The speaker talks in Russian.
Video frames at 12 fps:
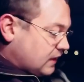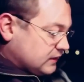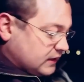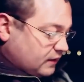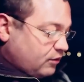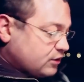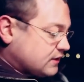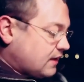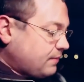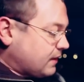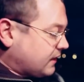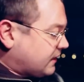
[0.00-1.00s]
Открываю
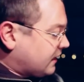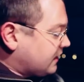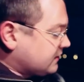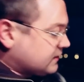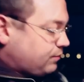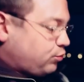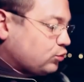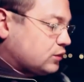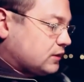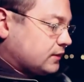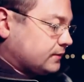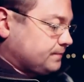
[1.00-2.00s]
самый интересный
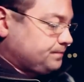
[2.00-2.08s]
пункт.